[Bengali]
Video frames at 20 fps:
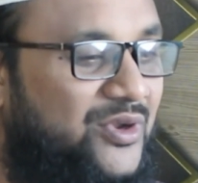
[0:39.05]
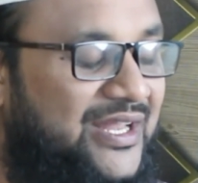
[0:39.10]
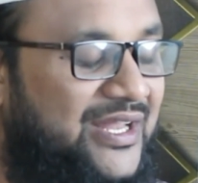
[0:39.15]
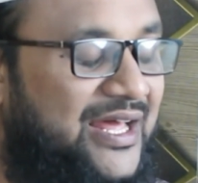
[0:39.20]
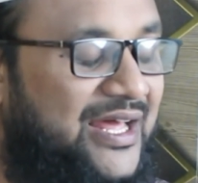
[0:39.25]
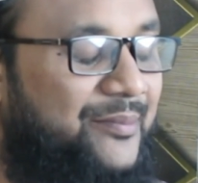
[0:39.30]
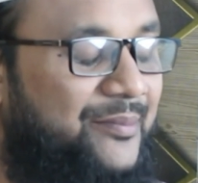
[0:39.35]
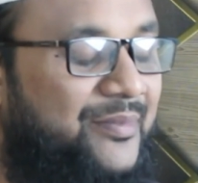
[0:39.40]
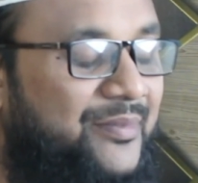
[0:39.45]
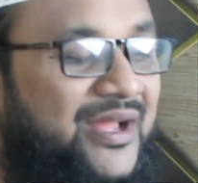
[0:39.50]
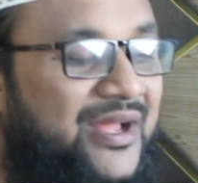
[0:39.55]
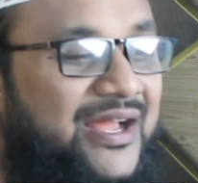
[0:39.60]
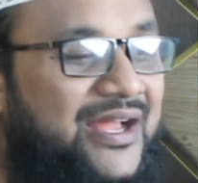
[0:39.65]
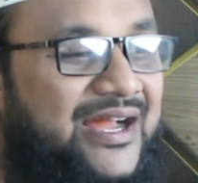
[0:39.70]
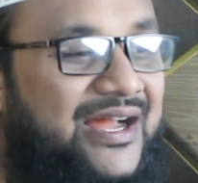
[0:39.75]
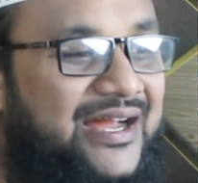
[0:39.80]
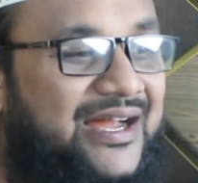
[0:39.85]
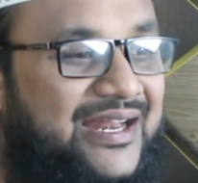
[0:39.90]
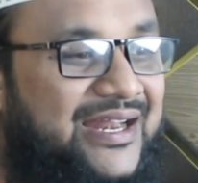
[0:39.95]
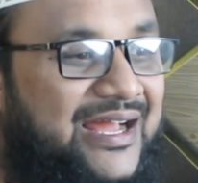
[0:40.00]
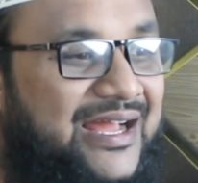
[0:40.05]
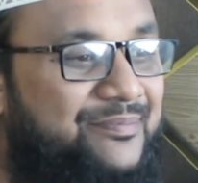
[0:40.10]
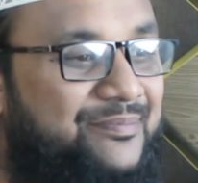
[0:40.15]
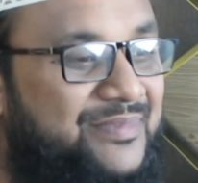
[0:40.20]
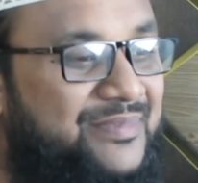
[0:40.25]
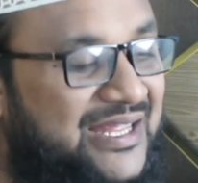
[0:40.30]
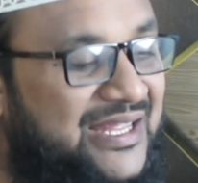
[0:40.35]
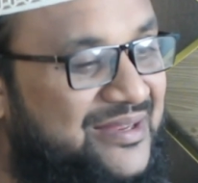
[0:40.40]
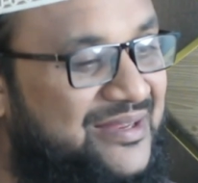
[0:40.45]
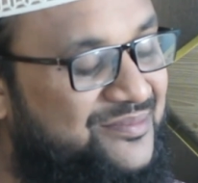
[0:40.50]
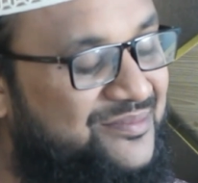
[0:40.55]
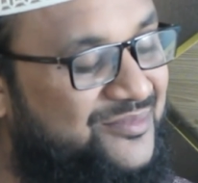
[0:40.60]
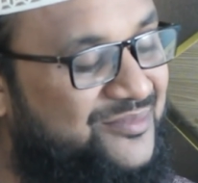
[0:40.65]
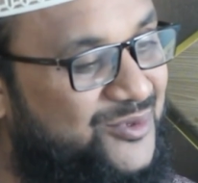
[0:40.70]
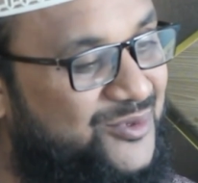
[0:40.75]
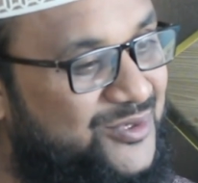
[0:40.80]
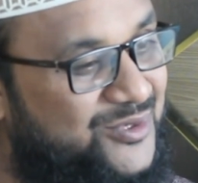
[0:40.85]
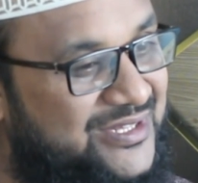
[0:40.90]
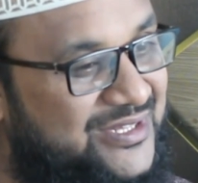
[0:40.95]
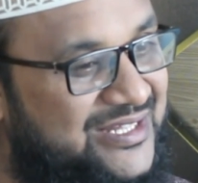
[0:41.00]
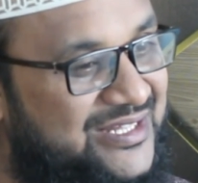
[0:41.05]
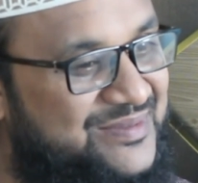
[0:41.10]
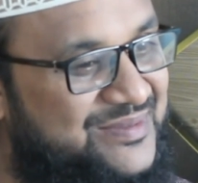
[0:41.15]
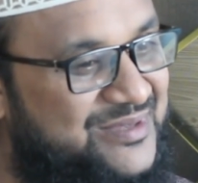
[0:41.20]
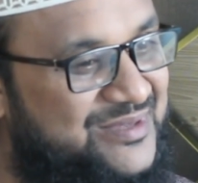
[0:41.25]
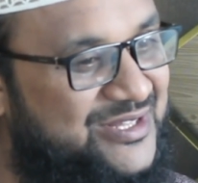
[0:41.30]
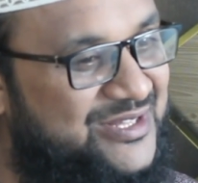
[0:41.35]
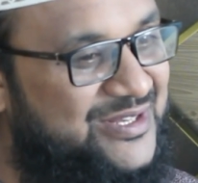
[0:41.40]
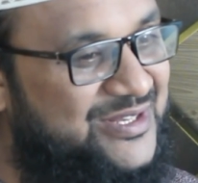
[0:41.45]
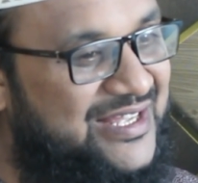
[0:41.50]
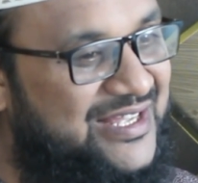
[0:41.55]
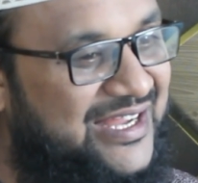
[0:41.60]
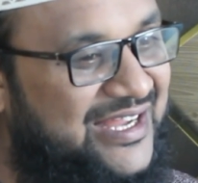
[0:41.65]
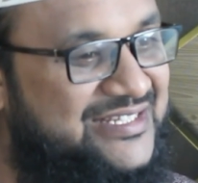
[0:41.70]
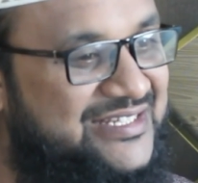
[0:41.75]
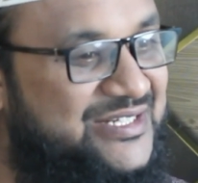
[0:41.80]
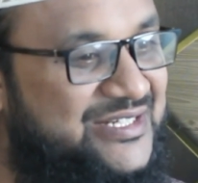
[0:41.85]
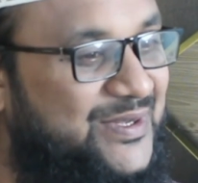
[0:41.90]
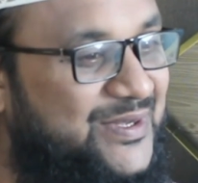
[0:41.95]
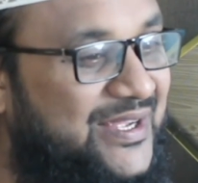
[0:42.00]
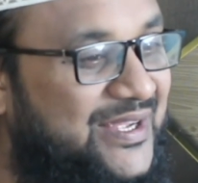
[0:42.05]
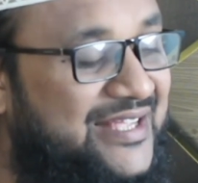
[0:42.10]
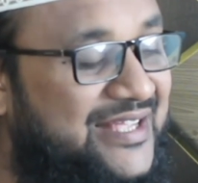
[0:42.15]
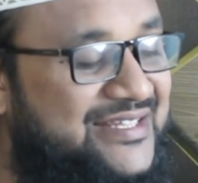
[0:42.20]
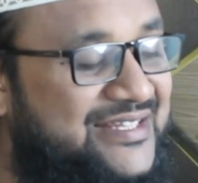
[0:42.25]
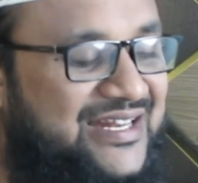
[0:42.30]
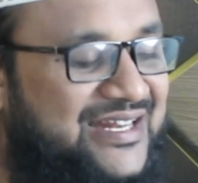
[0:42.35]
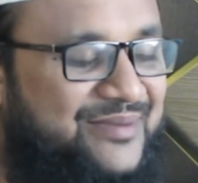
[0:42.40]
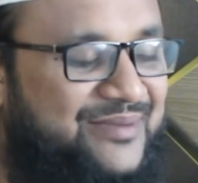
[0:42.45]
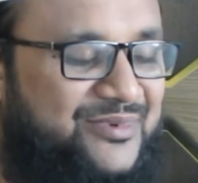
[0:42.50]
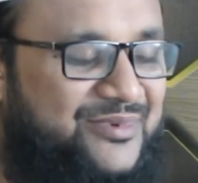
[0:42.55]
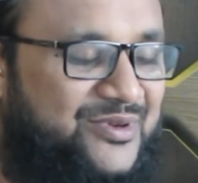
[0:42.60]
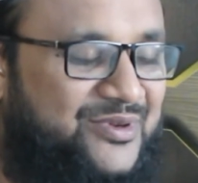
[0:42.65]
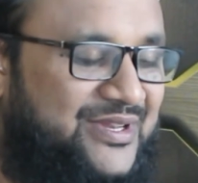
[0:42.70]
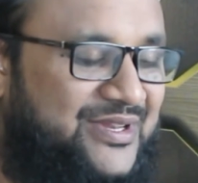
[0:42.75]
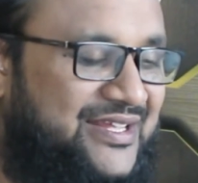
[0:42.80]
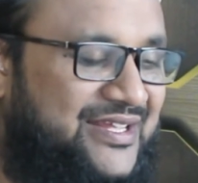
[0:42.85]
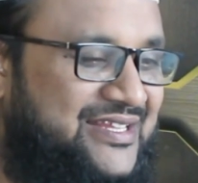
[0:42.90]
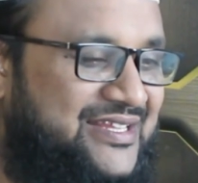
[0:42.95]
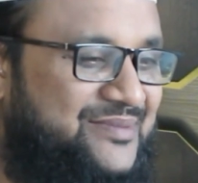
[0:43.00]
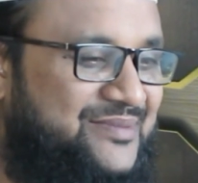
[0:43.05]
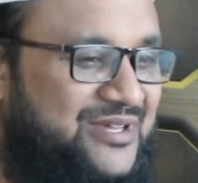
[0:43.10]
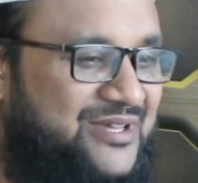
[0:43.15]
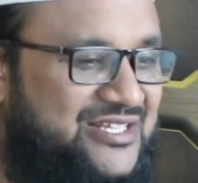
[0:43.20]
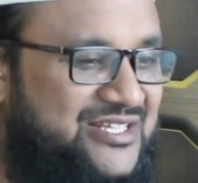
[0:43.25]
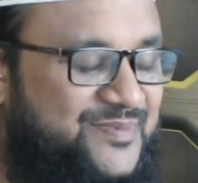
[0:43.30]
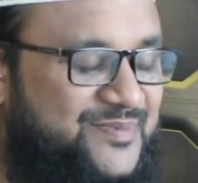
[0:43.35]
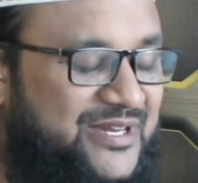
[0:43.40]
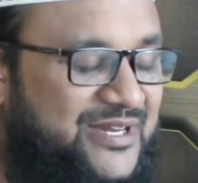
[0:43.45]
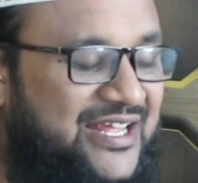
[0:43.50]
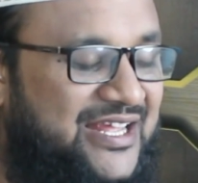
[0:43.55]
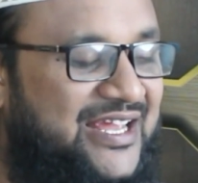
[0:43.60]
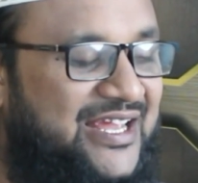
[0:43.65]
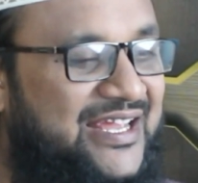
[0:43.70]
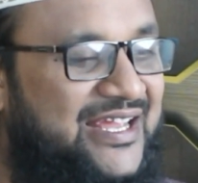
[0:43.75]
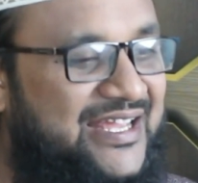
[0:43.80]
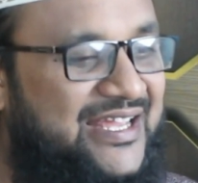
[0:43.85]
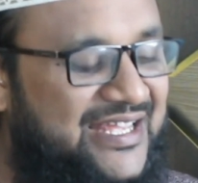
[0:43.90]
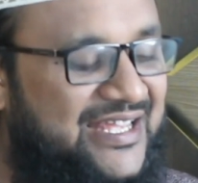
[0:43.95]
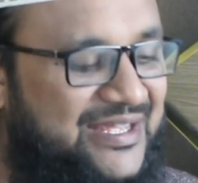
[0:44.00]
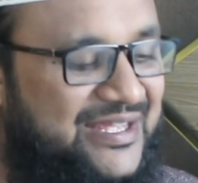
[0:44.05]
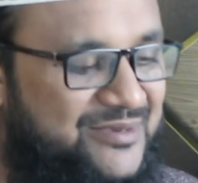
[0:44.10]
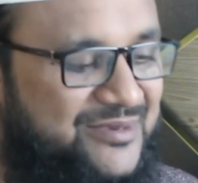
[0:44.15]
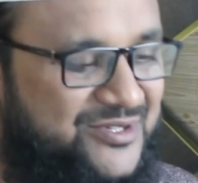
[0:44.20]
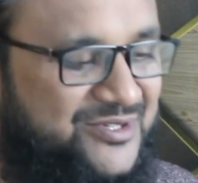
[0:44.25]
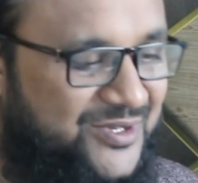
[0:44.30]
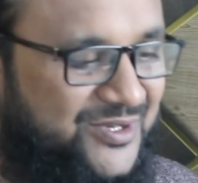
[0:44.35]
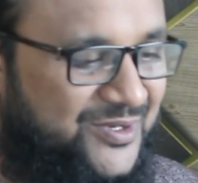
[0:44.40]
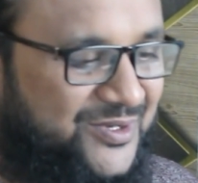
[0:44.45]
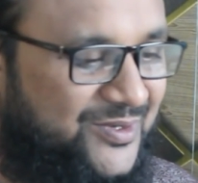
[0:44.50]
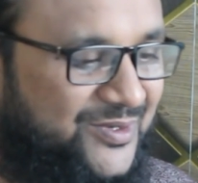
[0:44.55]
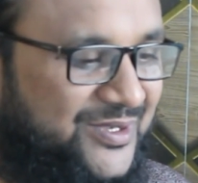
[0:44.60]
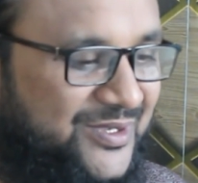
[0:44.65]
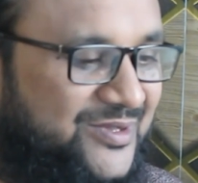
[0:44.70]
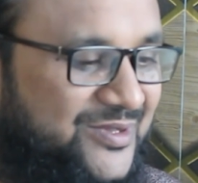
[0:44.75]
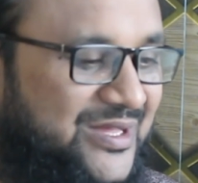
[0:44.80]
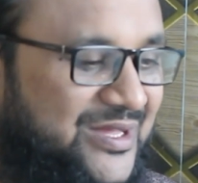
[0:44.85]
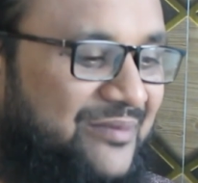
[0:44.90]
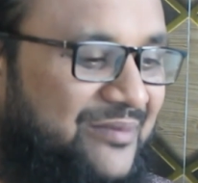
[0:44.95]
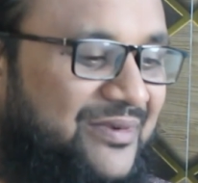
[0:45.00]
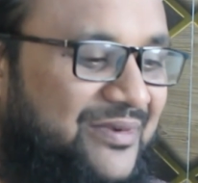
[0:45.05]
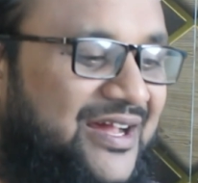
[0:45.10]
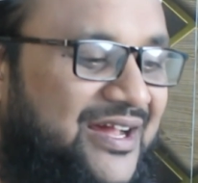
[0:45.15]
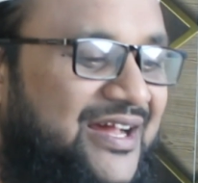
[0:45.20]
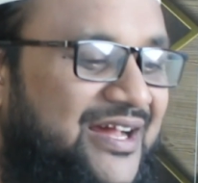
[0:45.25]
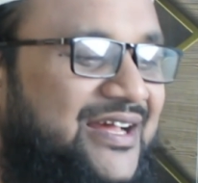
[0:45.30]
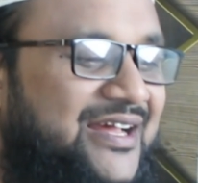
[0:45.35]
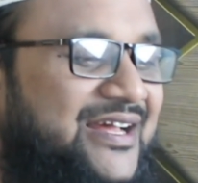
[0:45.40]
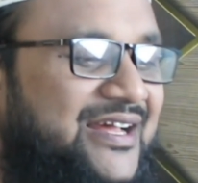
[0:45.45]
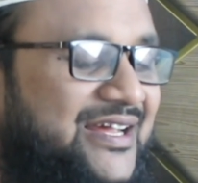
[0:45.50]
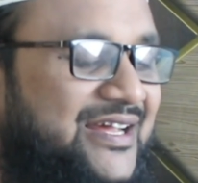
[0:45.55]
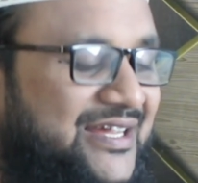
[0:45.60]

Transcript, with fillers: বললাম আর আপনি মুহূর্তের ভিতরে হাজির হয়ে গেছেন আপনি অনেক দিন বাঁচবেন এই বিষয়গুলো কিন্তু আমরা